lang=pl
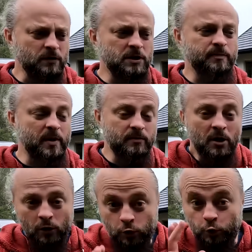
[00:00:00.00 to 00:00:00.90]
typem
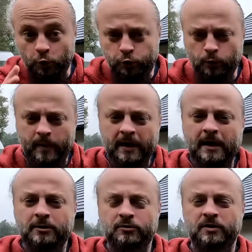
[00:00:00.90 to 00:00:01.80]

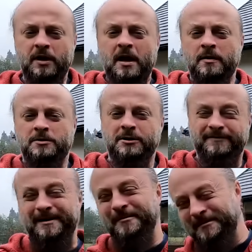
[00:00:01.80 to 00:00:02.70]
youtubera, który przed wami